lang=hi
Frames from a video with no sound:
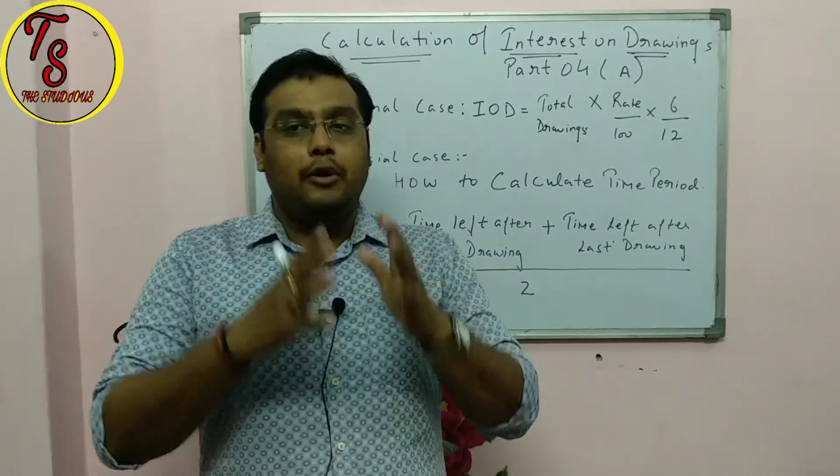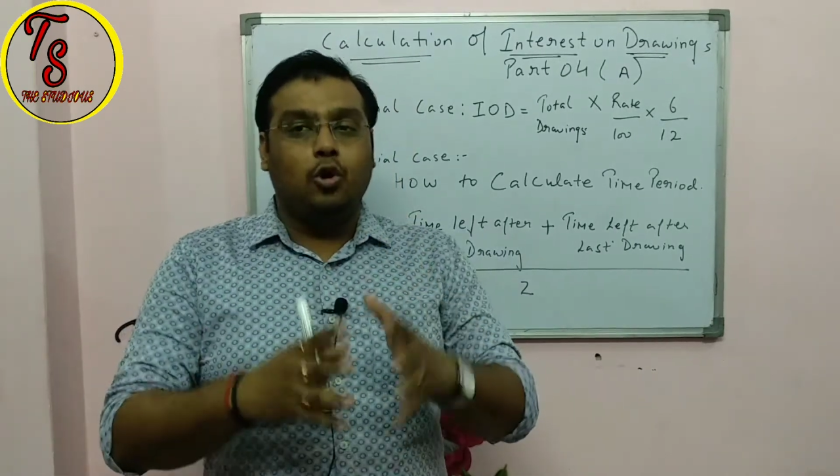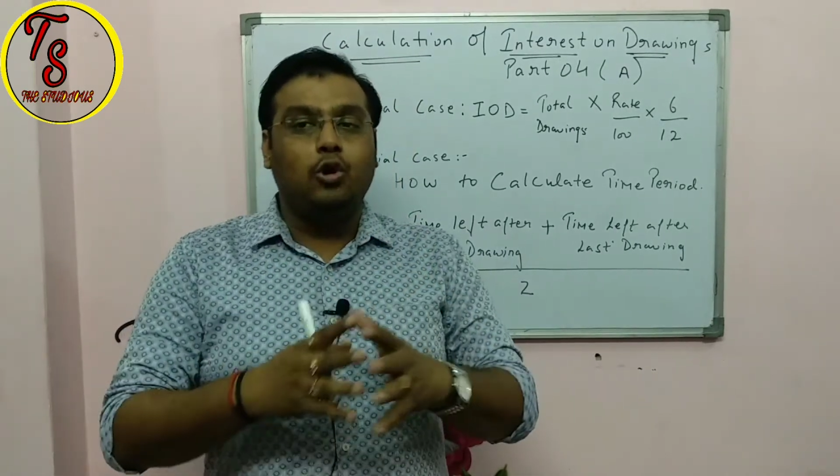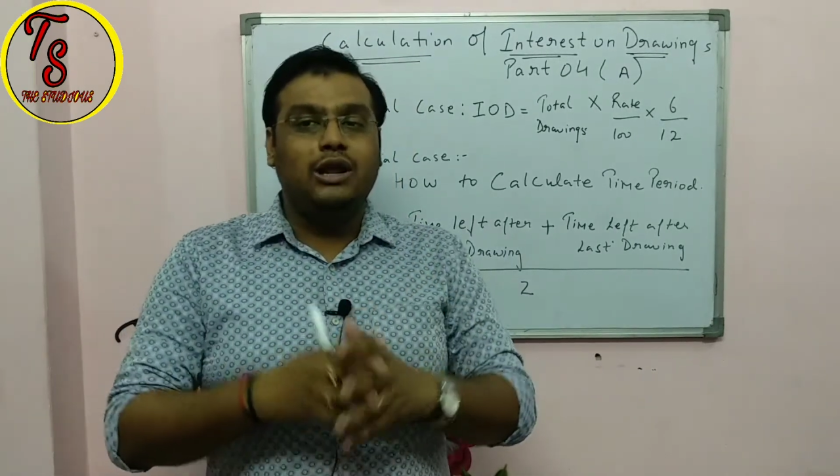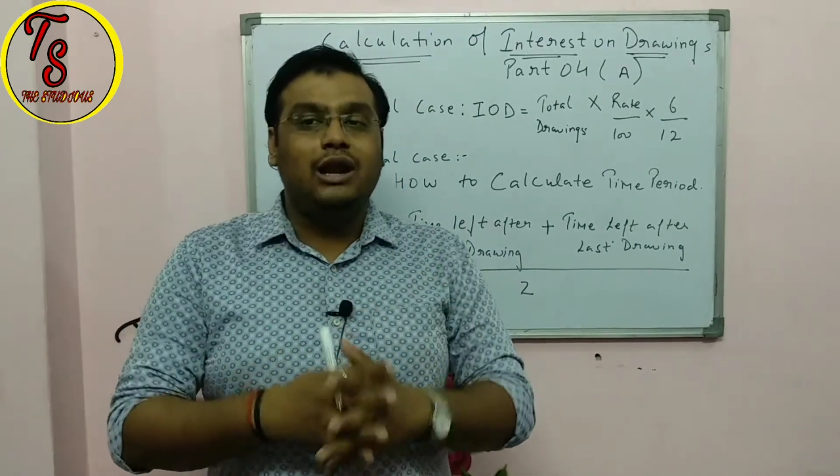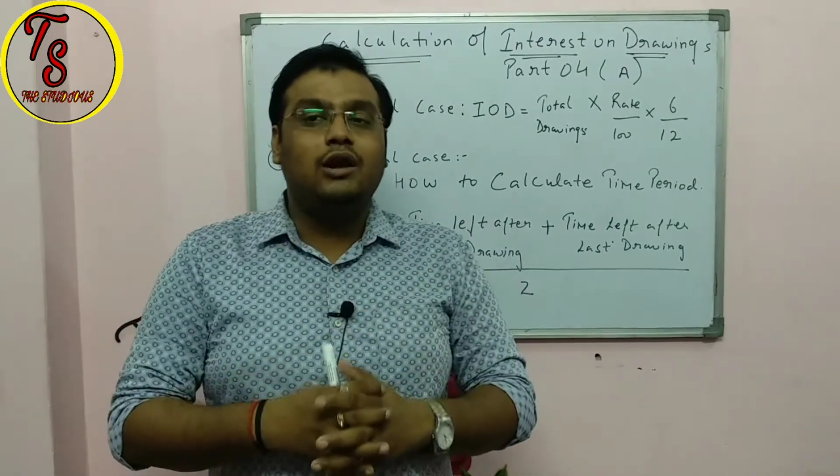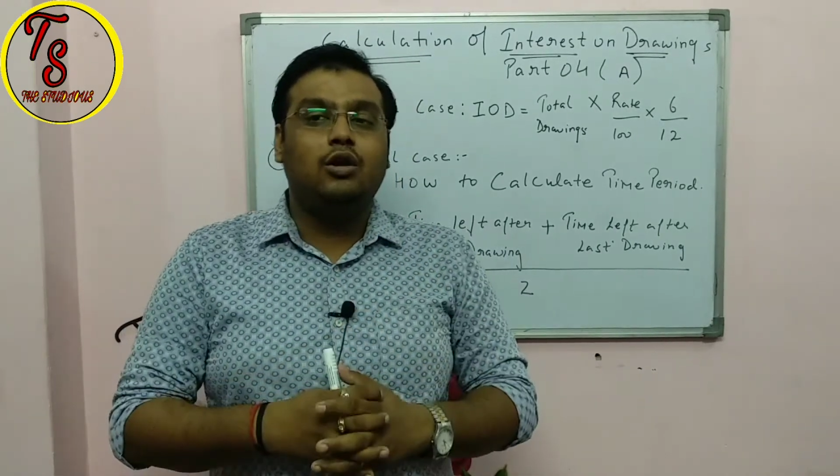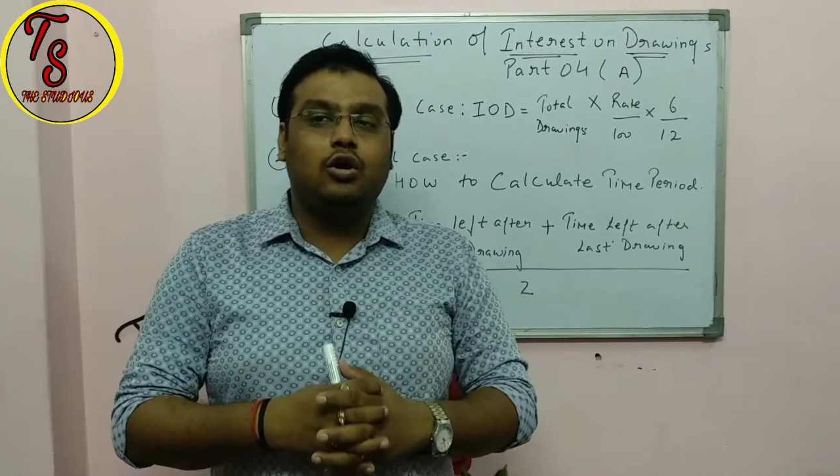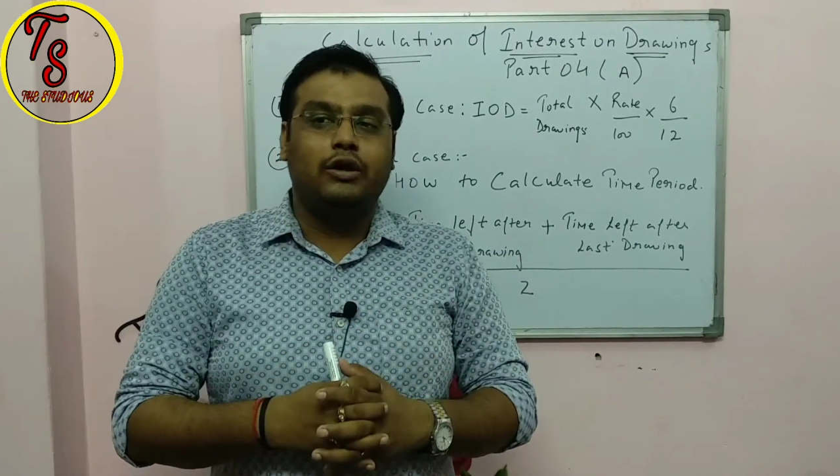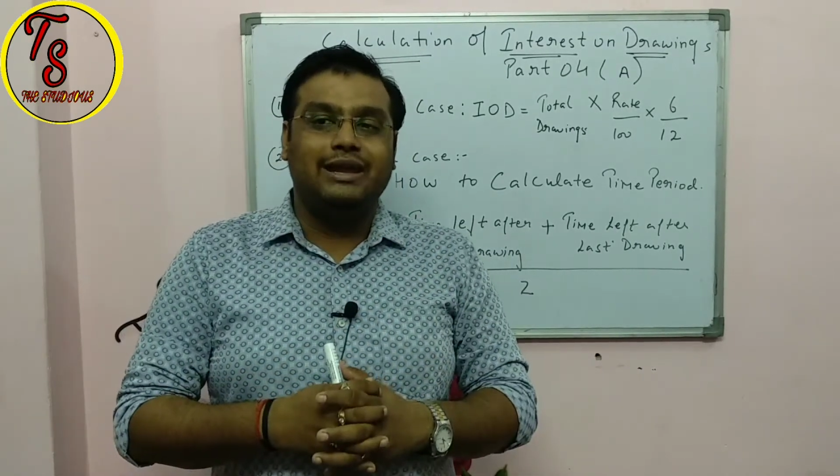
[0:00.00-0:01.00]
टोटल
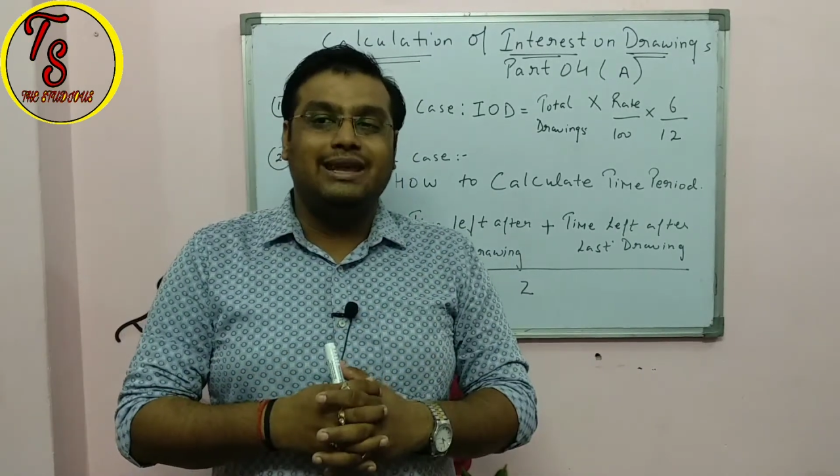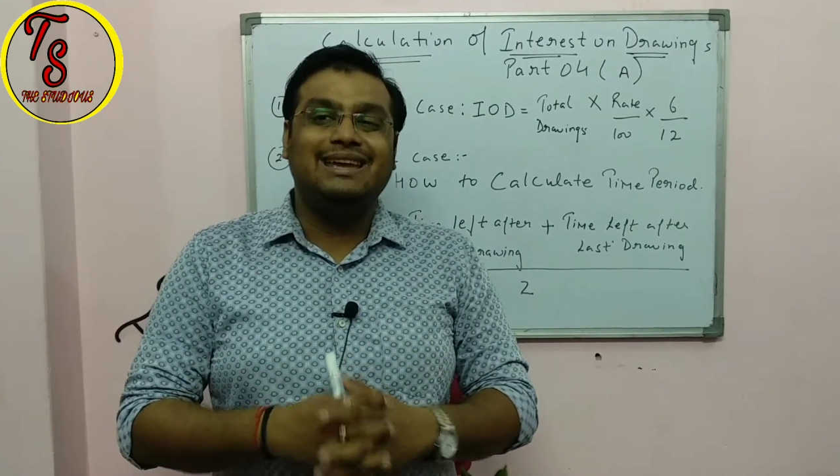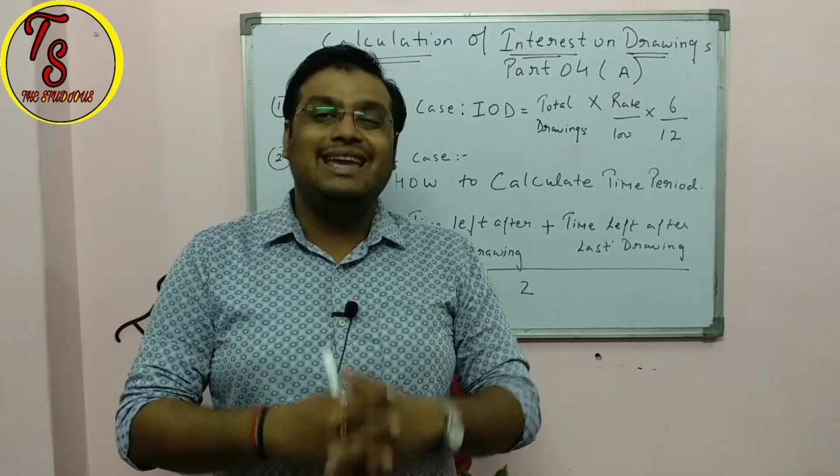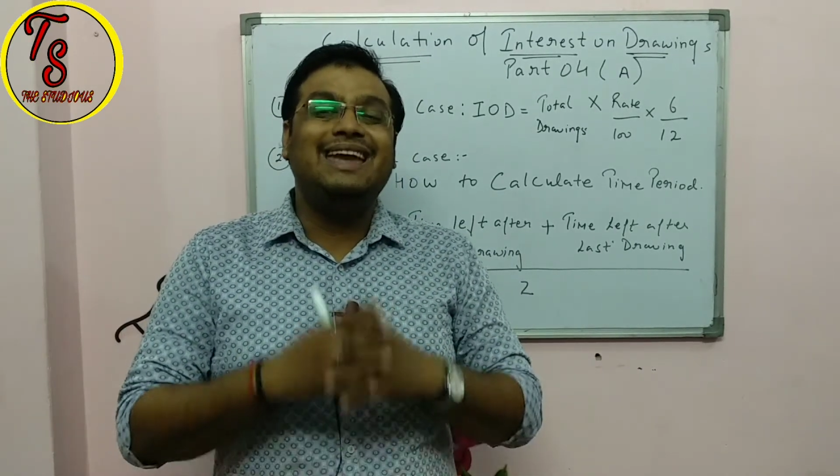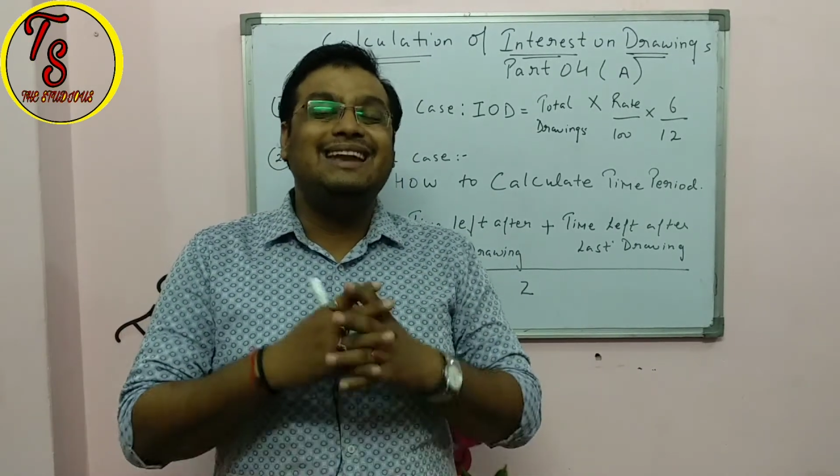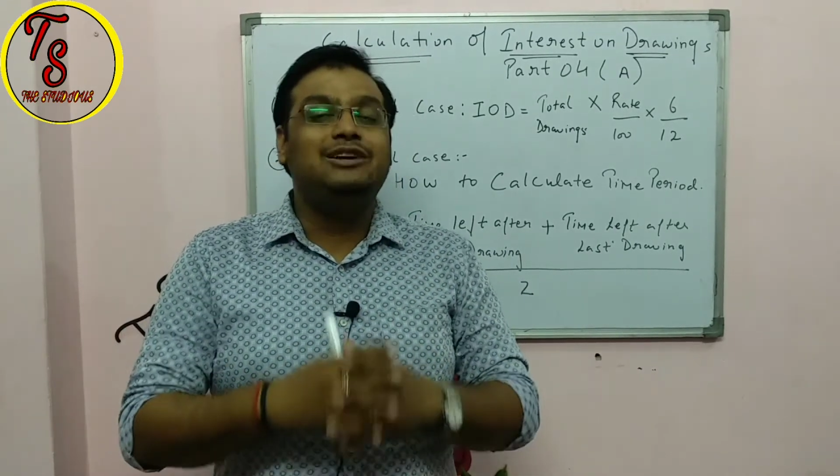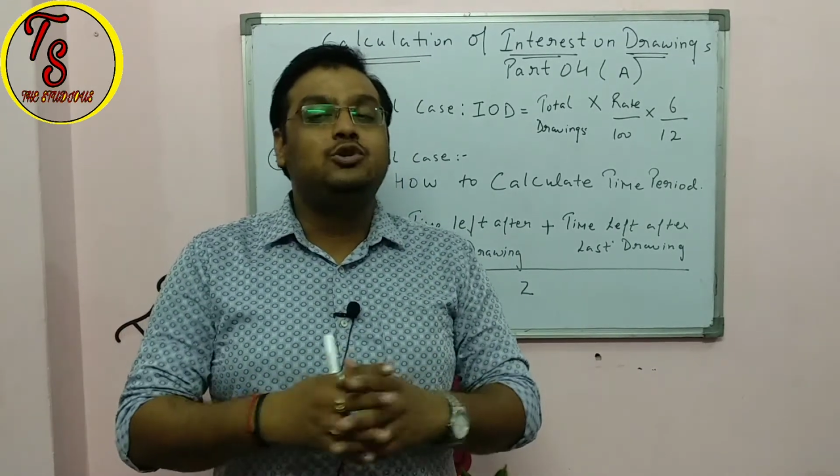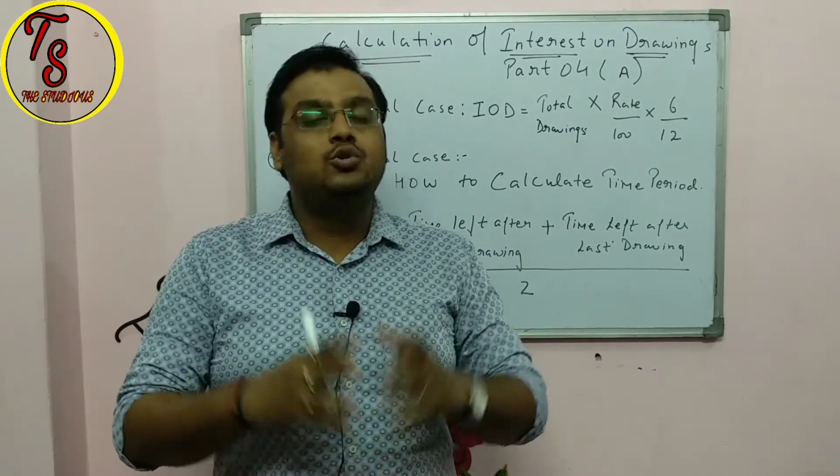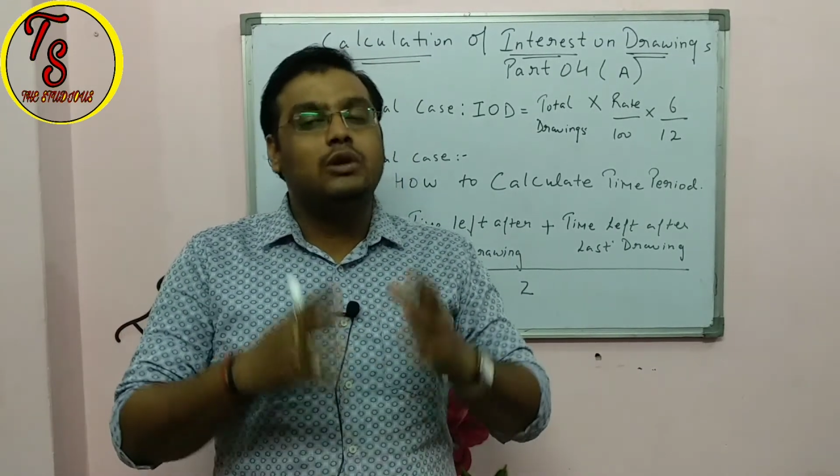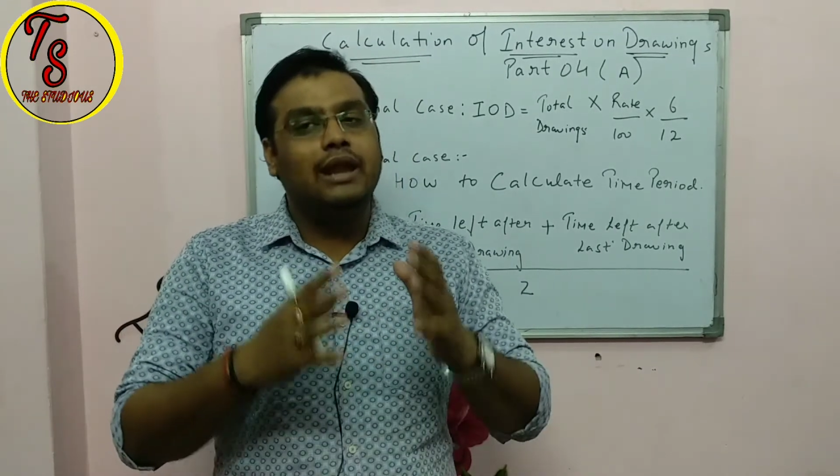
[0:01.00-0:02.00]
ड्राइंग इनटू